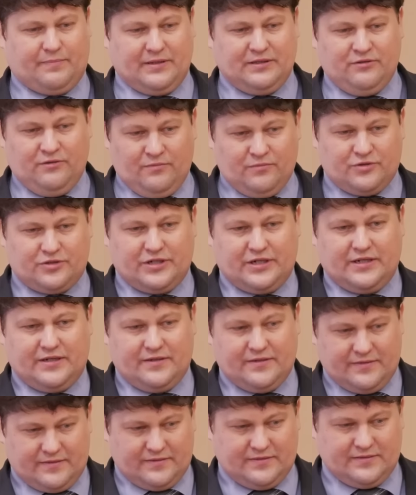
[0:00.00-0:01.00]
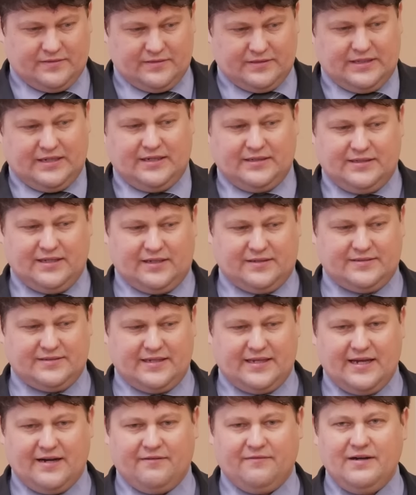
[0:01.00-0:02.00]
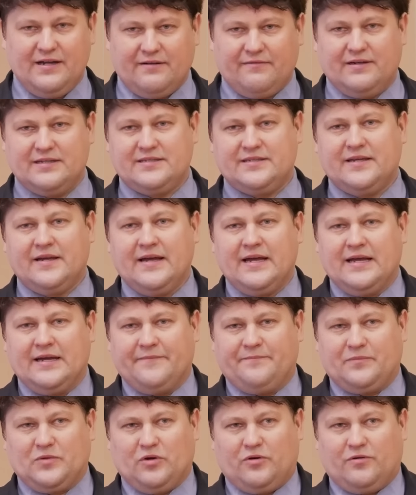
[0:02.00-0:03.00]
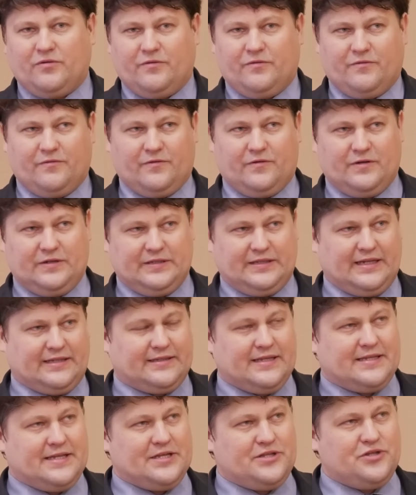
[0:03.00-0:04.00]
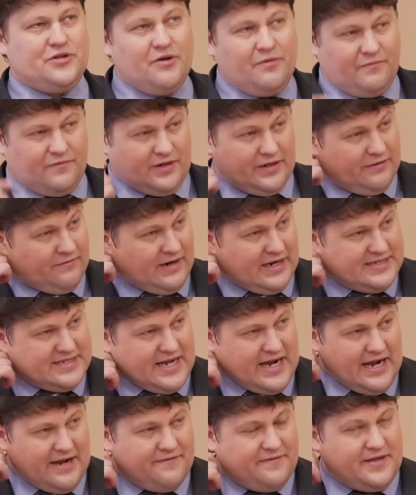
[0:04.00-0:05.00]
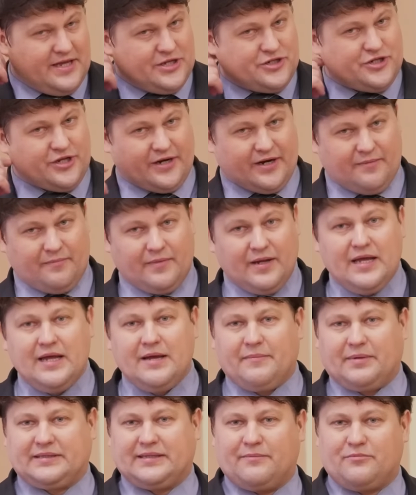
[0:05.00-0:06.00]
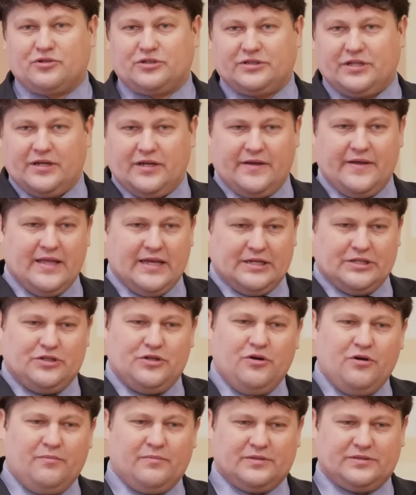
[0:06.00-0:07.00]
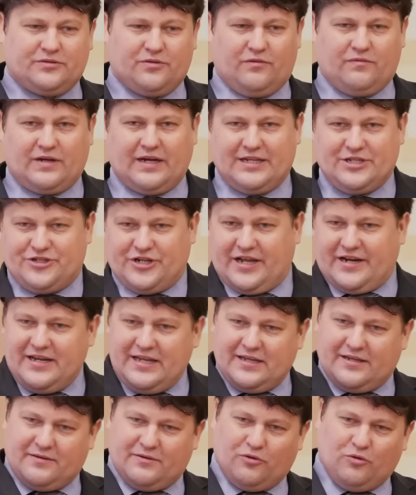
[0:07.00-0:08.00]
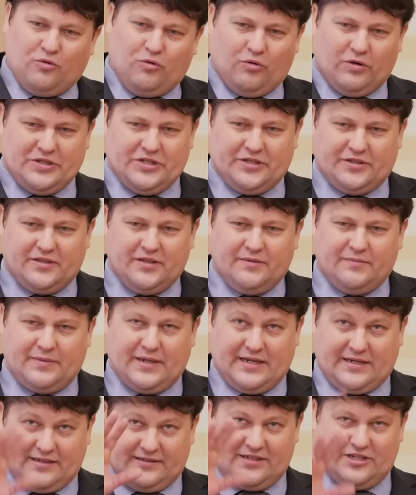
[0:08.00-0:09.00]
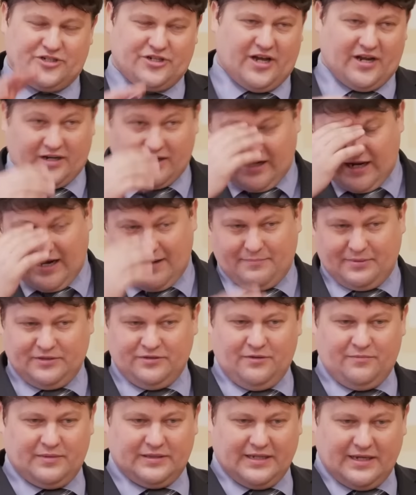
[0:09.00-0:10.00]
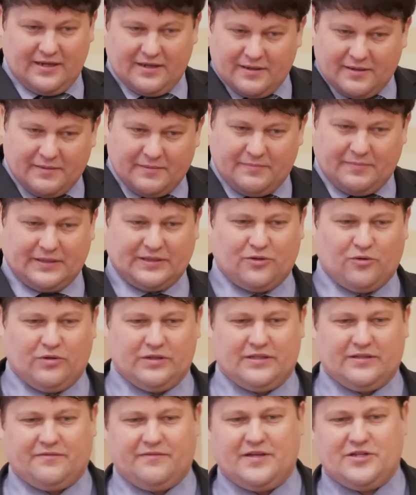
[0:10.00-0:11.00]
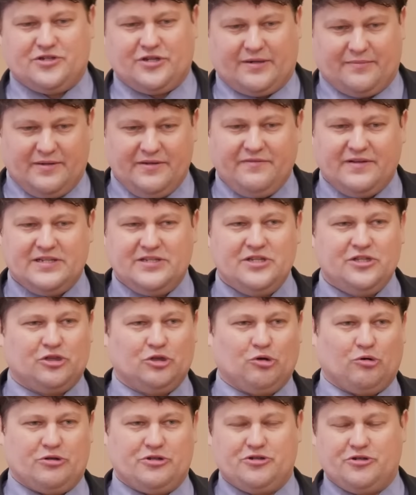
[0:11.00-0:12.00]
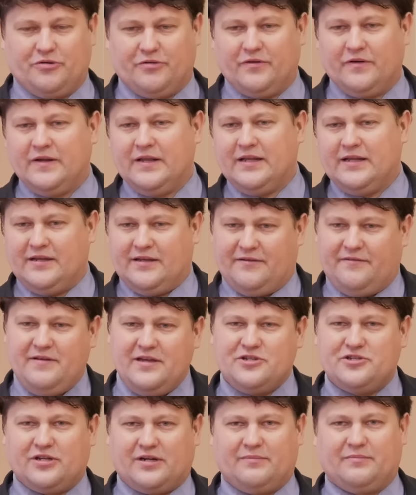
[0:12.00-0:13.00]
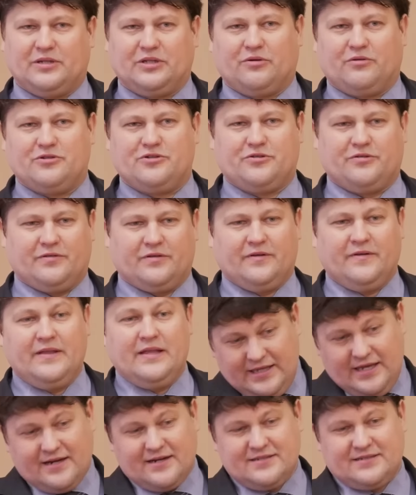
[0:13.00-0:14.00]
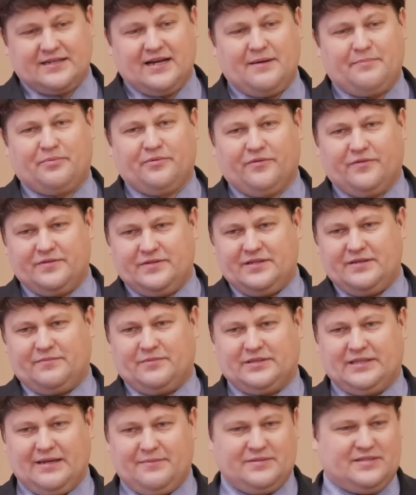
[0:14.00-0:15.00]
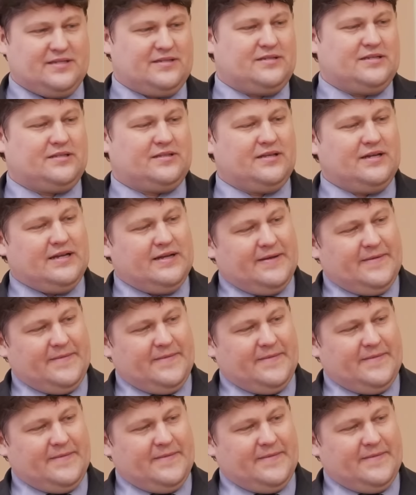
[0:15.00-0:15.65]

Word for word: Потом уже догадался я вырвать, ну, надо не днем вырывать, а вечером, потому что днем совка от жары уходит, когда жарко, а потом она подходит вечером и вредит ночью. Вечером и ночью. И я раскапываю землю, там сидит